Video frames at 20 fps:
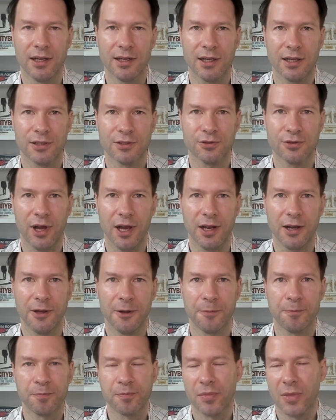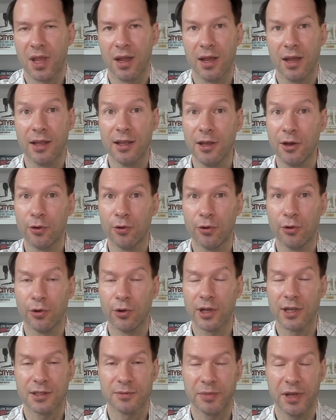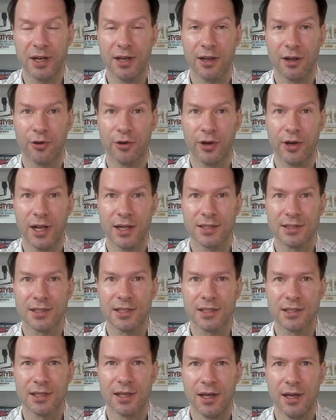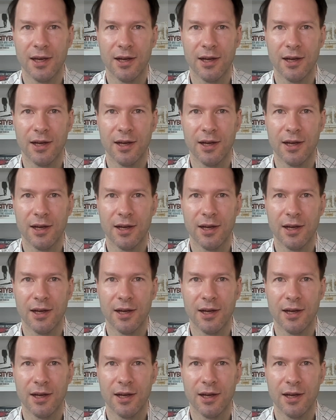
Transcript: Denn so eine Regierung oder das Pentagon an sich